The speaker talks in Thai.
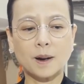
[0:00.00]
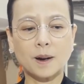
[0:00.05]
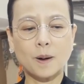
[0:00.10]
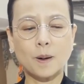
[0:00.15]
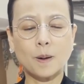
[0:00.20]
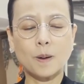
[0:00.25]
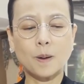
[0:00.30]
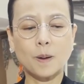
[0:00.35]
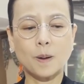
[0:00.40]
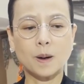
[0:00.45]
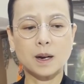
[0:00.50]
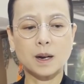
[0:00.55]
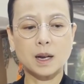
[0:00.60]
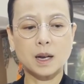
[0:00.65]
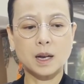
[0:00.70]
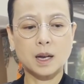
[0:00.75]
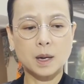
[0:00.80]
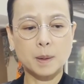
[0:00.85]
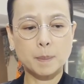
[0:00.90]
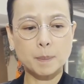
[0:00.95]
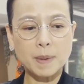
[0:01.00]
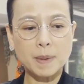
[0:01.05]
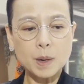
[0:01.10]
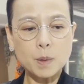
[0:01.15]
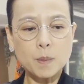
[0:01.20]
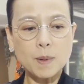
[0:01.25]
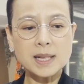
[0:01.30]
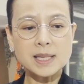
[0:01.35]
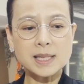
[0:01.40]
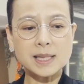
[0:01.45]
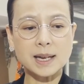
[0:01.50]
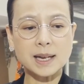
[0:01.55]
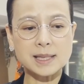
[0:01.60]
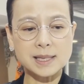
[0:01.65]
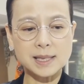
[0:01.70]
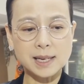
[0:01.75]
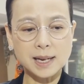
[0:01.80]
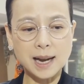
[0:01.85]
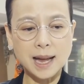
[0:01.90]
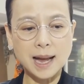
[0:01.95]
ก็ไม่ว่าจะ
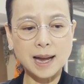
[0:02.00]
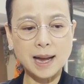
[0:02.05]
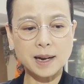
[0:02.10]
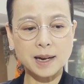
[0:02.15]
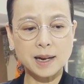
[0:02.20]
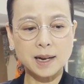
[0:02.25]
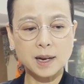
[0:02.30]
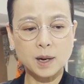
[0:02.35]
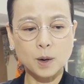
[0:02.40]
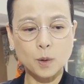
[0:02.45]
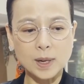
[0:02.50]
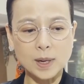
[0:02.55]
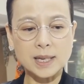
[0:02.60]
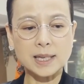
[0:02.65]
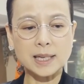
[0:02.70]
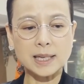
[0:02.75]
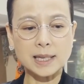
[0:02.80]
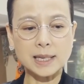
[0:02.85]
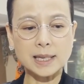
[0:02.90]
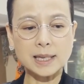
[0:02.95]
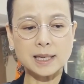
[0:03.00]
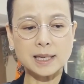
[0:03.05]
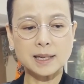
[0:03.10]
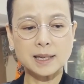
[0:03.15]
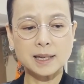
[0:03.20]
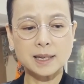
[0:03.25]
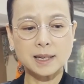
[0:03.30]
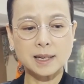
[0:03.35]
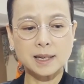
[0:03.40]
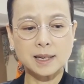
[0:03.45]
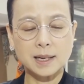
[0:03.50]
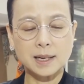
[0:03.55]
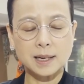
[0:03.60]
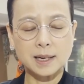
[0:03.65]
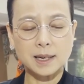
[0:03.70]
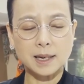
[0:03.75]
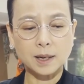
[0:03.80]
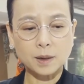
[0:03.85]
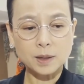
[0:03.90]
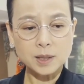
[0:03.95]
ชนะวันนี้
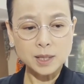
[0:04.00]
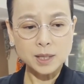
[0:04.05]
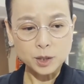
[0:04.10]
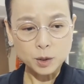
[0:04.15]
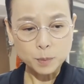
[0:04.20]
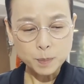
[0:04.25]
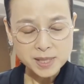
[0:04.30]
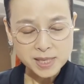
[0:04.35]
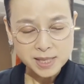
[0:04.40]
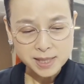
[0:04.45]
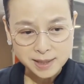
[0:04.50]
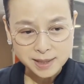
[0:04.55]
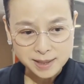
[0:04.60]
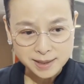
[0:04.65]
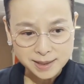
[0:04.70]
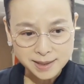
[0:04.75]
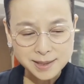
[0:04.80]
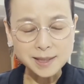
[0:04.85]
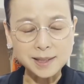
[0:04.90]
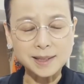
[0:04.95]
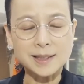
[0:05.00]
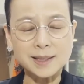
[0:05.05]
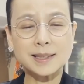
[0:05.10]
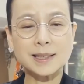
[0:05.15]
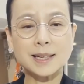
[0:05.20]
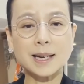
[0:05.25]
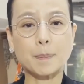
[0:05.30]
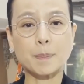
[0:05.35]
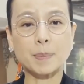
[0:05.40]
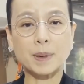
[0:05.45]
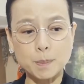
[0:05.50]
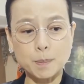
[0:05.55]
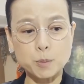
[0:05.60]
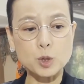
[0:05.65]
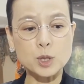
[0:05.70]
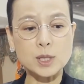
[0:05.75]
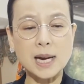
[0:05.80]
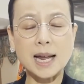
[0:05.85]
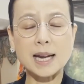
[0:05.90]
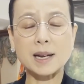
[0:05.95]
แล้วก็ยังต้องไปเจอศึกกับกัม
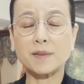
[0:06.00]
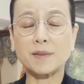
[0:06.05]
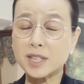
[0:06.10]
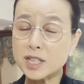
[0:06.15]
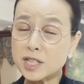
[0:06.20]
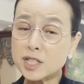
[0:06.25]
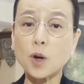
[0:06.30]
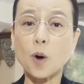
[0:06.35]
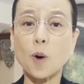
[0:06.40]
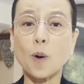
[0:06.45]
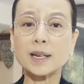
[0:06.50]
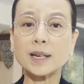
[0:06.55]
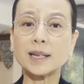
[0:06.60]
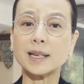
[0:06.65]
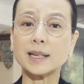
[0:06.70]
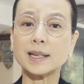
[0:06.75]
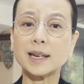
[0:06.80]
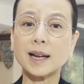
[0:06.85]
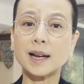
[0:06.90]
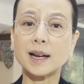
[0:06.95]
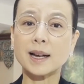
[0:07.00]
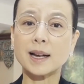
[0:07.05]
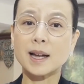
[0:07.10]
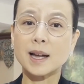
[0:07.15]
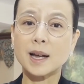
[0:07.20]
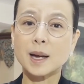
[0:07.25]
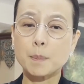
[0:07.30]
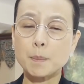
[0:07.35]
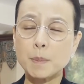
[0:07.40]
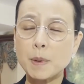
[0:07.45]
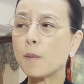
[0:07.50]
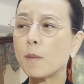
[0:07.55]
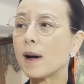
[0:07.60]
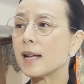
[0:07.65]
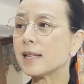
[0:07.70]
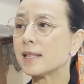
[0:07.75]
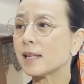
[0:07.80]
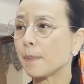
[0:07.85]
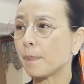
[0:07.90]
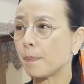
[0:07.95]
พูชาในวันที่ 2 อีกเนี่ยไม่
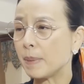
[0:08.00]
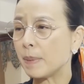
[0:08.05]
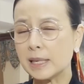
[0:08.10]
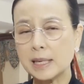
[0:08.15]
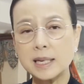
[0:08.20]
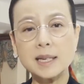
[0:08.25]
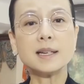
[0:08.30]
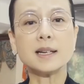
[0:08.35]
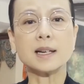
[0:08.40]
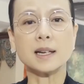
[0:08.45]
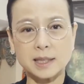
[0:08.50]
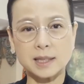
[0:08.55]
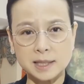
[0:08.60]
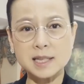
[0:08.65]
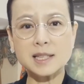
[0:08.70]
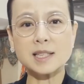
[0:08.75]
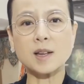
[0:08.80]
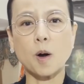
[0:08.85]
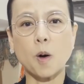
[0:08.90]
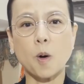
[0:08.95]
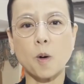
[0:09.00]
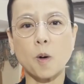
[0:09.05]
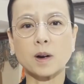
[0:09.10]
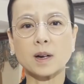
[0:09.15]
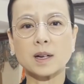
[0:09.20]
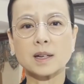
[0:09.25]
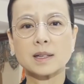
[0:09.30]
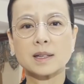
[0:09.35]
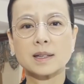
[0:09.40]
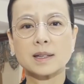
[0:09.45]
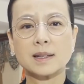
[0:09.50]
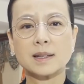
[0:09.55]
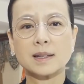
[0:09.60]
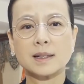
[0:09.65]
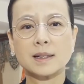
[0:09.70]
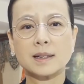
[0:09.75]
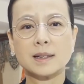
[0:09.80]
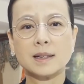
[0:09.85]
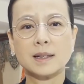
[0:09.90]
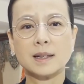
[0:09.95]
ว่าจะเป็นที่ 1 ที่
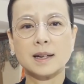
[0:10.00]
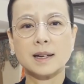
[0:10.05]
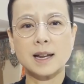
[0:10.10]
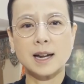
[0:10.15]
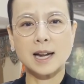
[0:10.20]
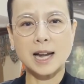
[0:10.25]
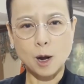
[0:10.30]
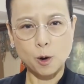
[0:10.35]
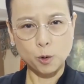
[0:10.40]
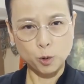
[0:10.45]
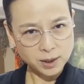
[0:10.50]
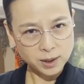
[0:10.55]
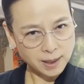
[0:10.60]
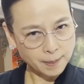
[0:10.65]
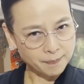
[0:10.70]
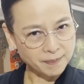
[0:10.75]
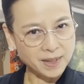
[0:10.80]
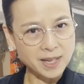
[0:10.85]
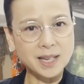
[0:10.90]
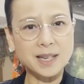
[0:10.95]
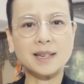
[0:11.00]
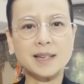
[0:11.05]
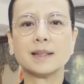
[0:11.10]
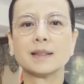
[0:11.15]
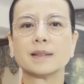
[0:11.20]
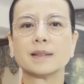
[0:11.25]
2 เราก็เต็มที่